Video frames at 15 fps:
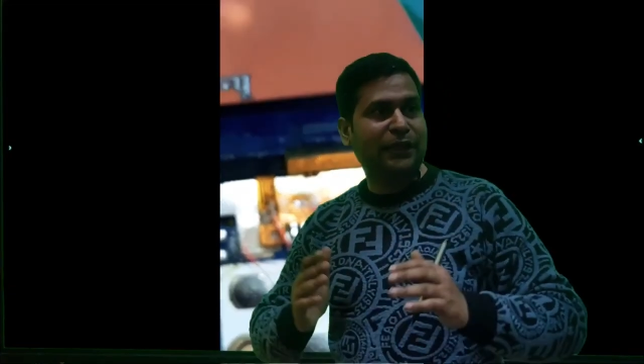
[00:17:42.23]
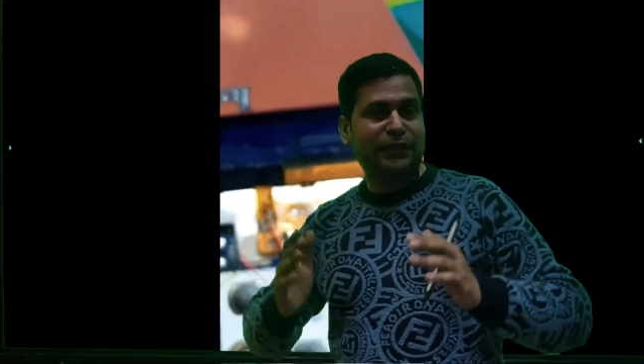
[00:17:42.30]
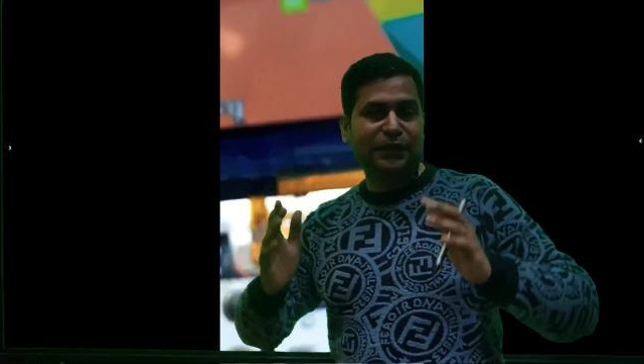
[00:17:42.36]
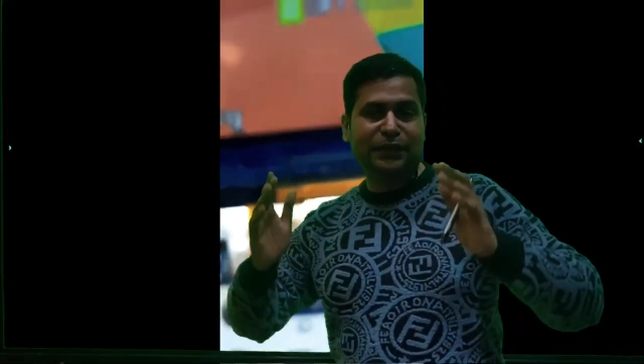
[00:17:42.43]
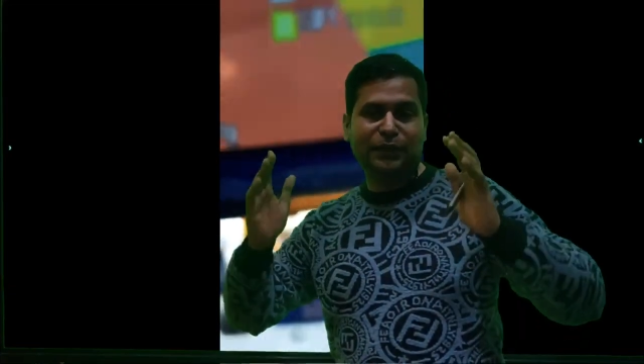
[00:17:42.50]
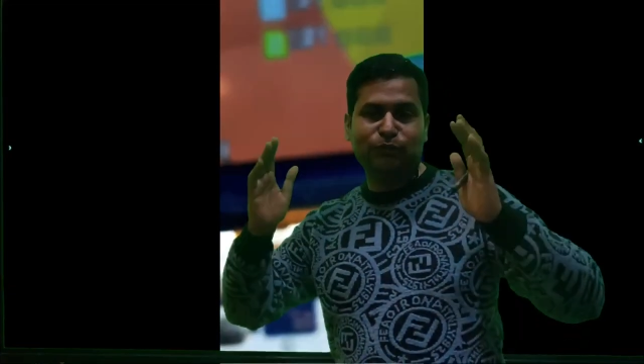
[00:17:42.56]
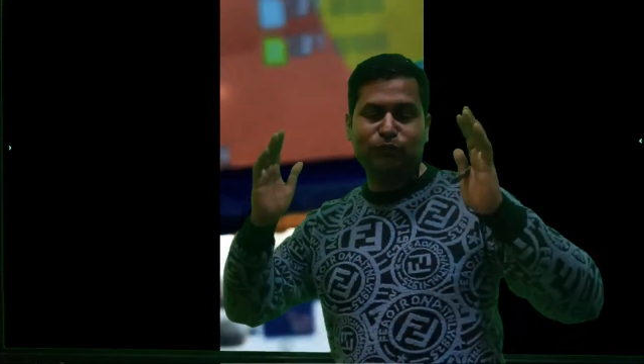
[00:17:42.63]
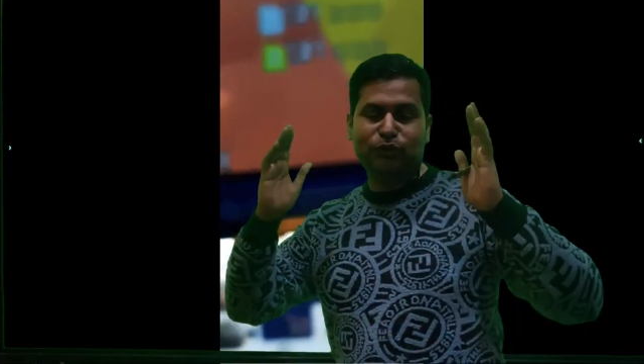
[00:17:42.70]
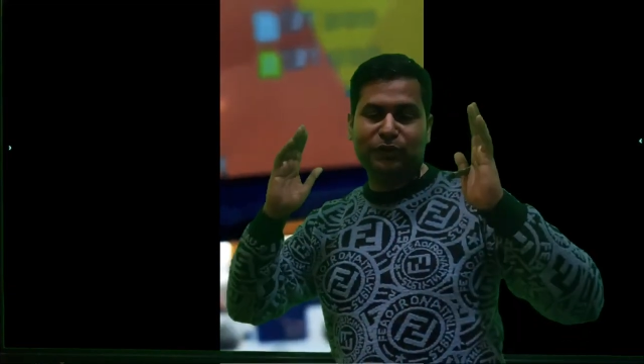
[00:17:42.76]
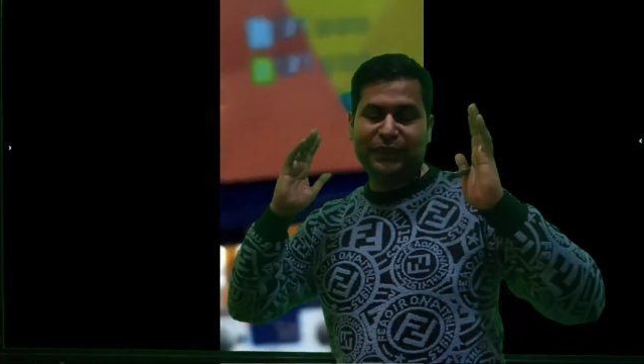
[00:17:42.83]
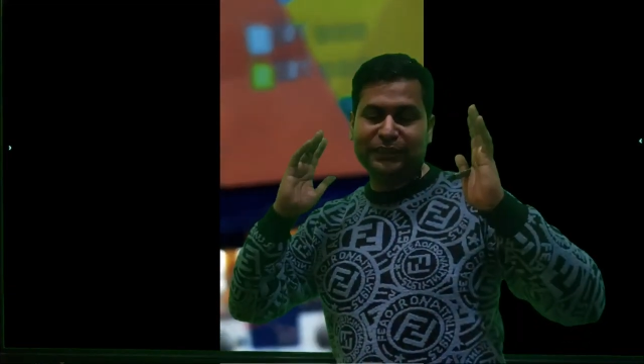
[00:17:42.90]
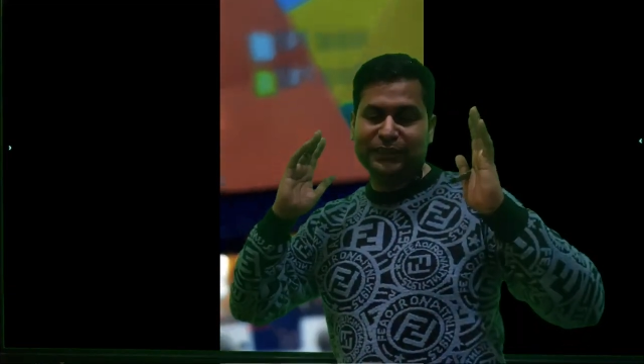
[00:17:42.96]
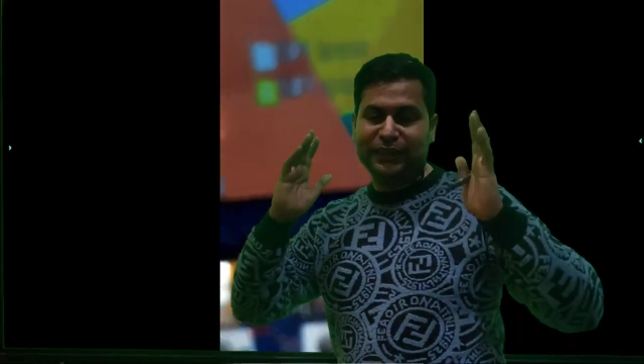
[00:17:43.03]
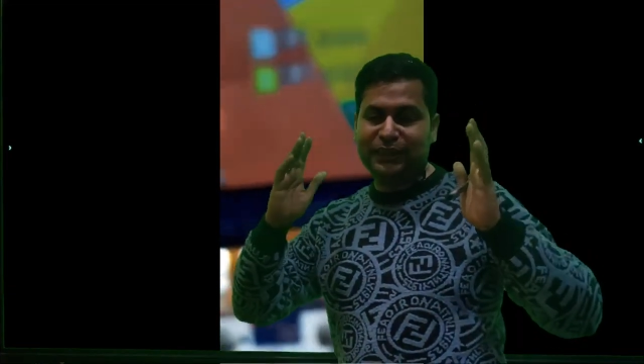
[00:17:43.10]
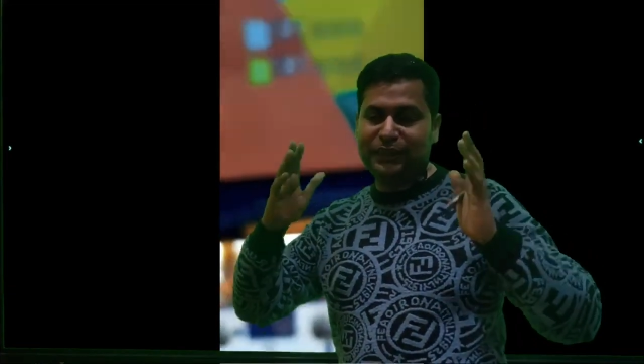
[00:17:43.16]
कि वो
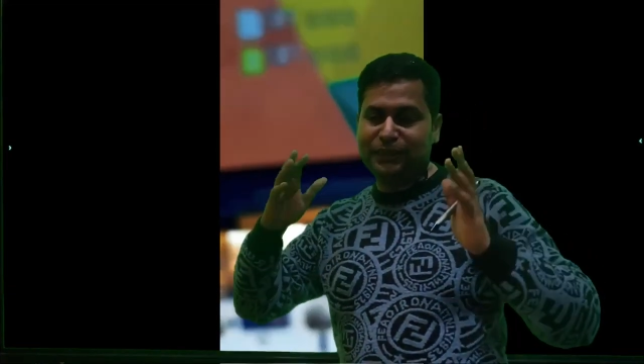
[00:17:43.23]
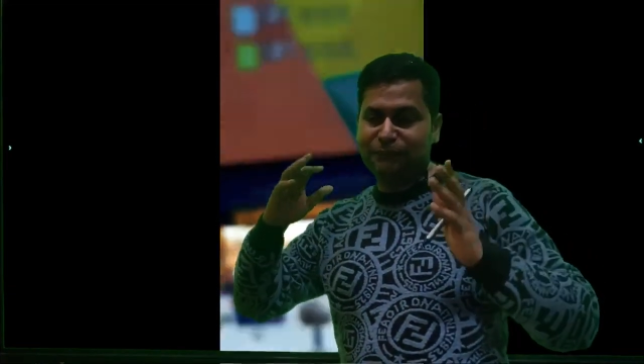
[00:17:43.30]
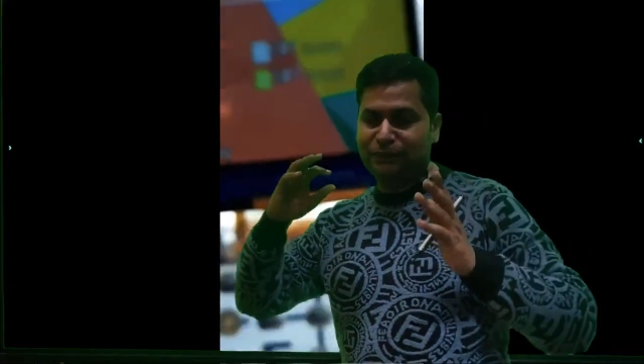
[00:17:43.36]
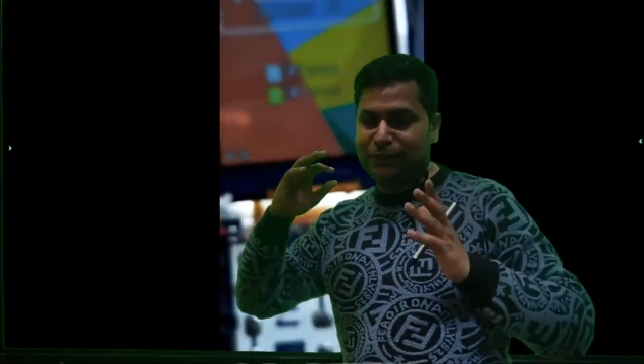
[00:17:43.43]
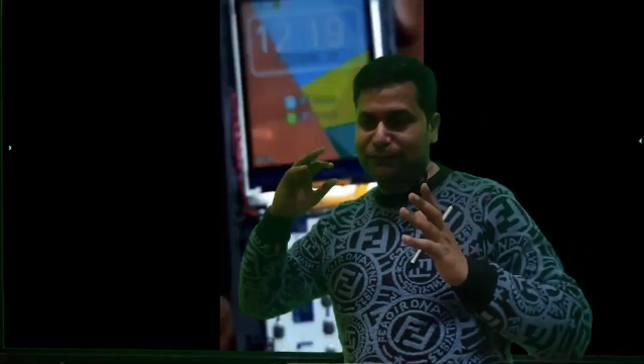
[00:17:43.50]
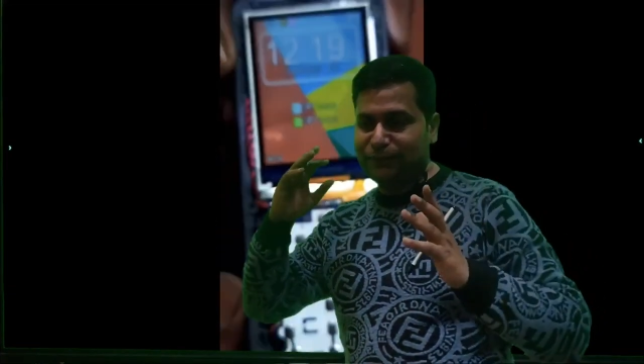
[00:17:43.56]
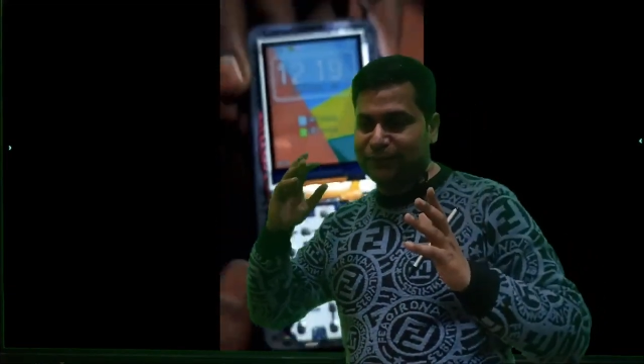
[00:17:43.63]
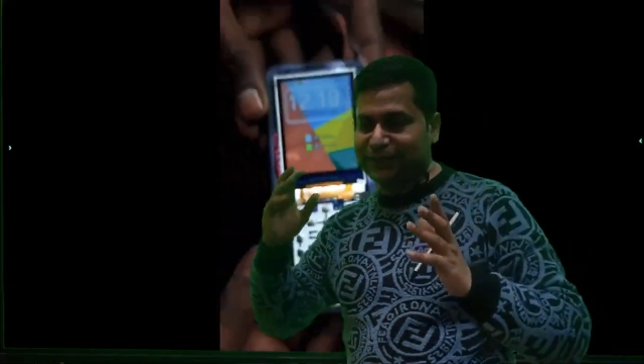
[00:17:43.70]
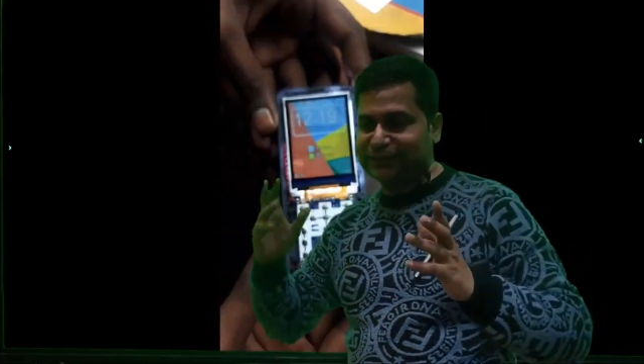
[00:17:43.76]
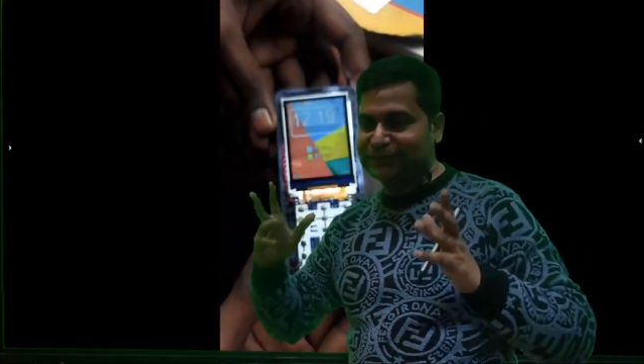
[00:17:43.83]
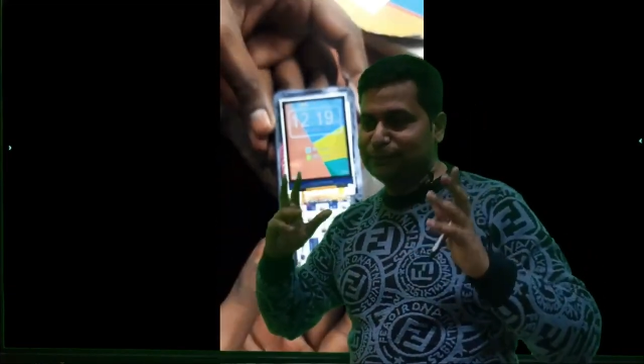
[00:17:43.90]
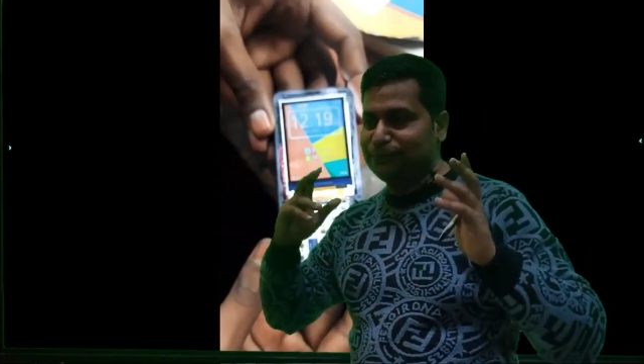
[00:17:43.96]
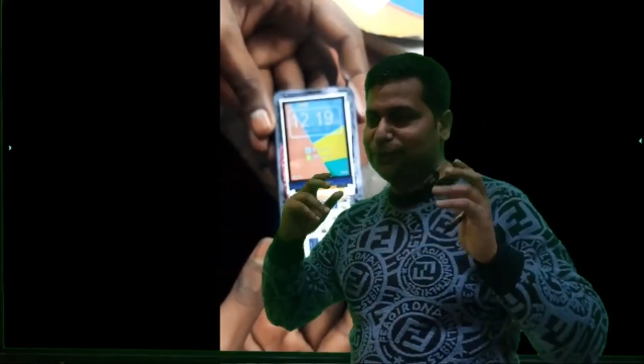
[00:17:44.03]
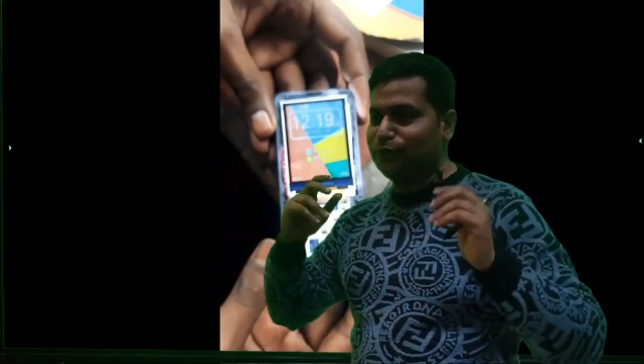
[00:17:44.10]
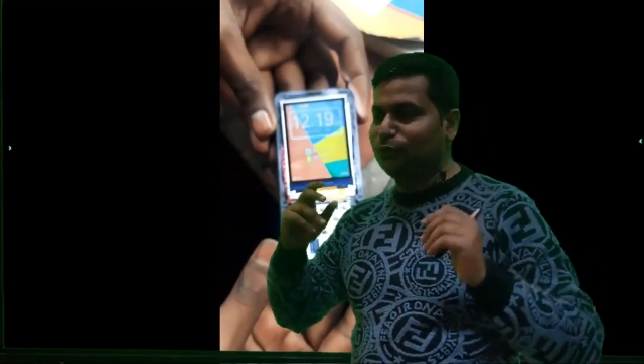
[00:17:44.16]
कहता रहे एफ आर पी
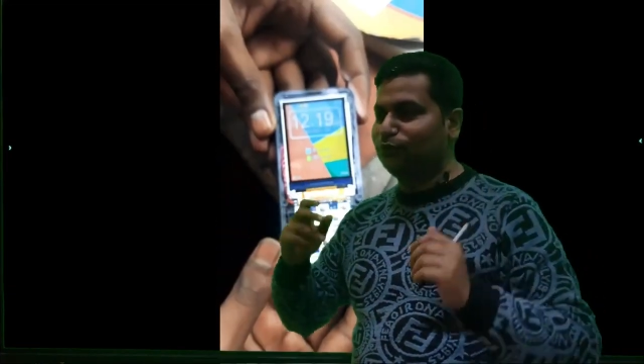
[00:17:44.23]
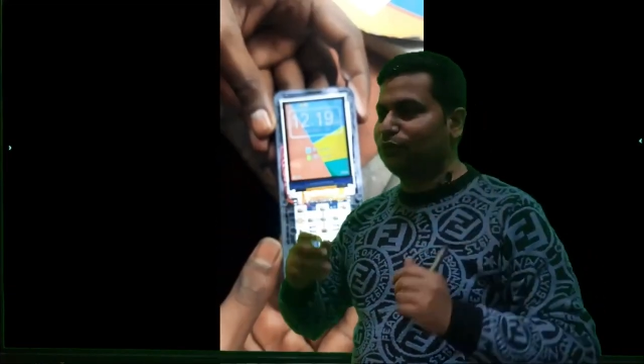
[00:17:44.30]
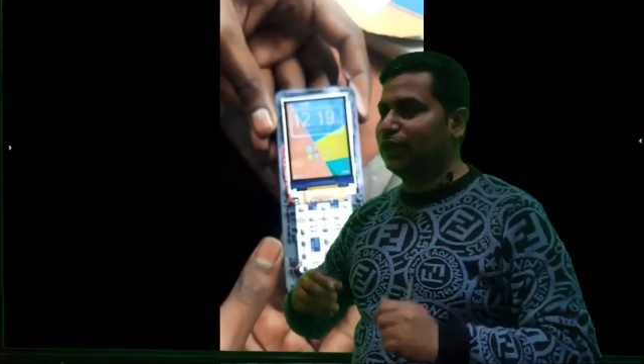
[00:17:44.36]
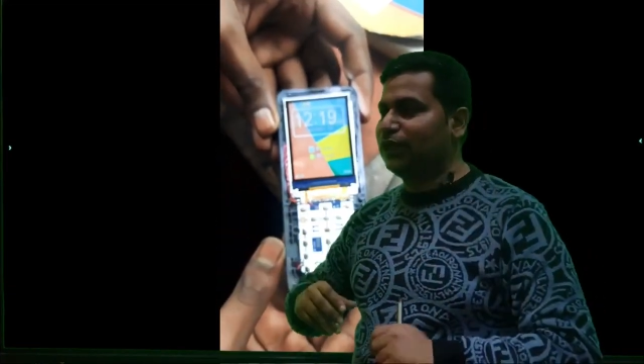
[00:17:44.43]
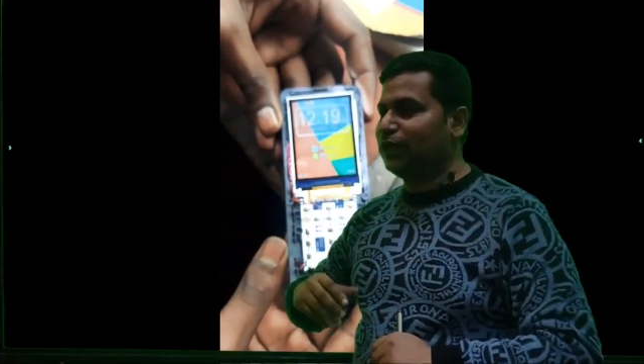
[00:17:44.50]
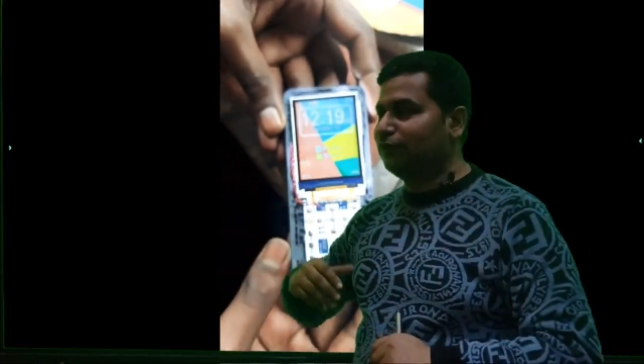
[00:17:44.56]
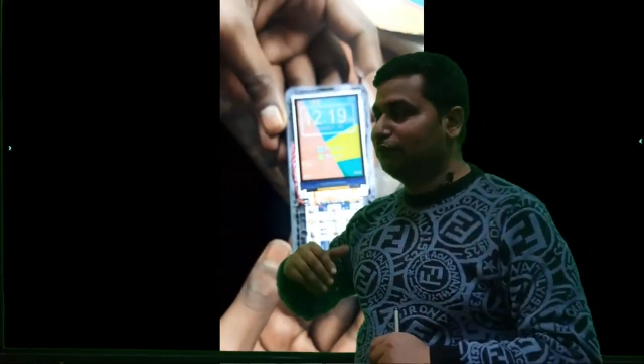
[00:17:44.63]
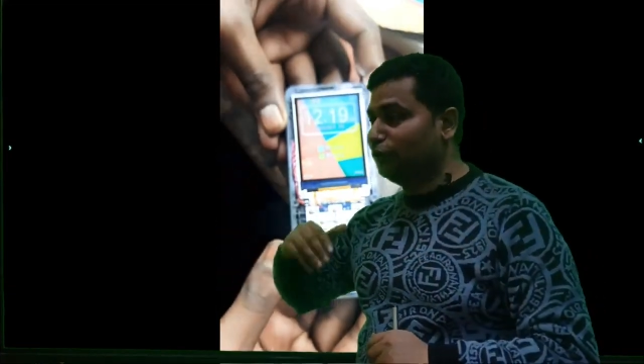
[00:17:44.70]
कैसे ब्रेक होगा